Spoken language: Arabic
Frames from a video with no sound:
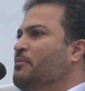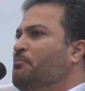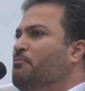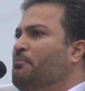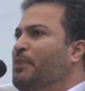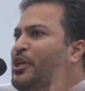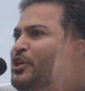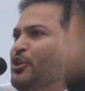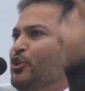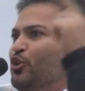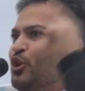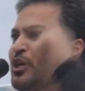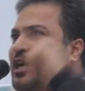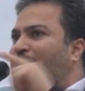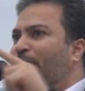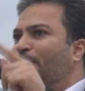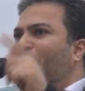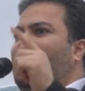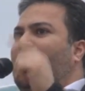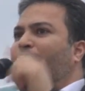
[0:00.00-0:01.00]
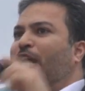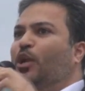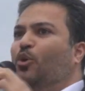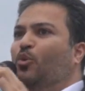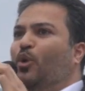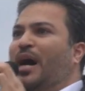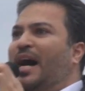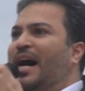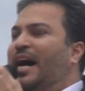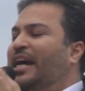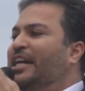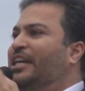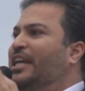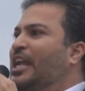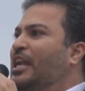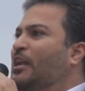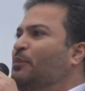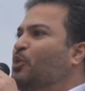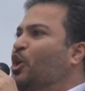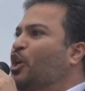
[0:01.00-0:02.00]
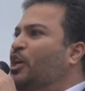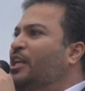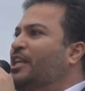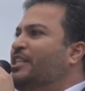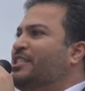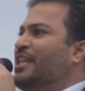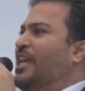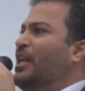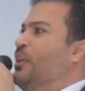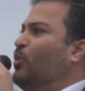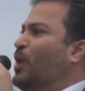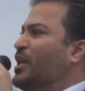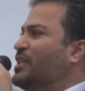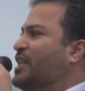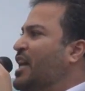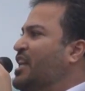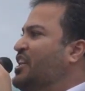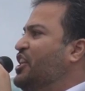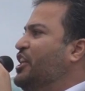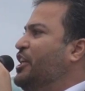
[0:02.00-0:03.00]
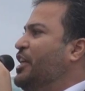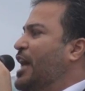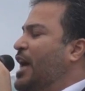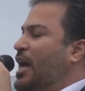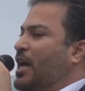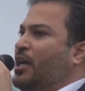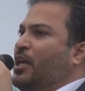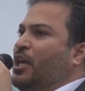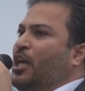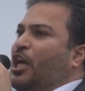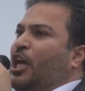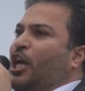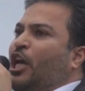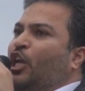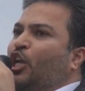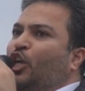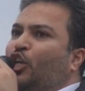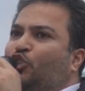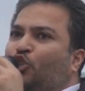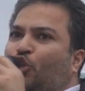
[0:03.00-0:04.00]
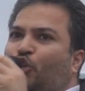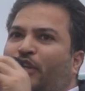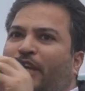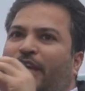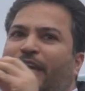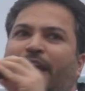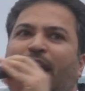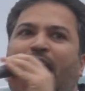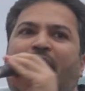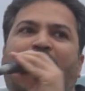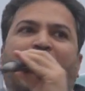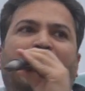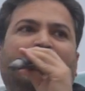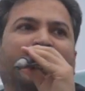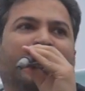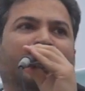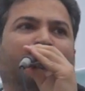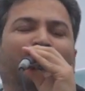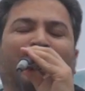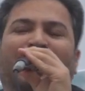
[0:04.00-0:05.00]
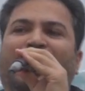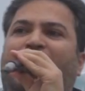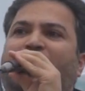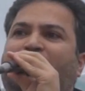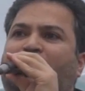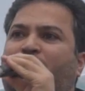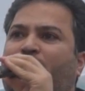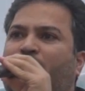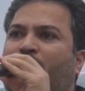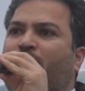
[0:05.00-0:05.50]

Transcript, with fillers: من نخبه الواعية المخلصة الوطنية لتدير هذا البلد